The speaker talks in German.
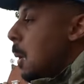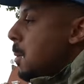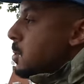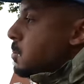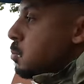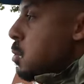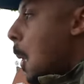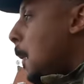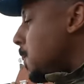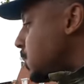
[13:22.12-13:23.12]
Ich weiß, sie sind es
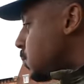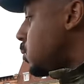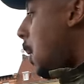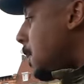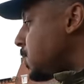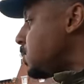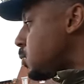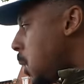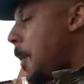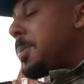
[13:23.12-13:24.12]
gewohnt mit
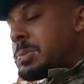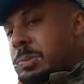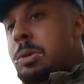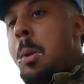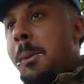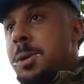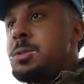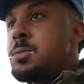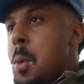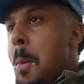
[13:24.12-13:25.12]
so verschiedenen Soßen,
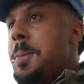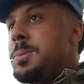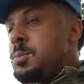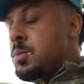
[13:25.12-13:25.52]
dies, das.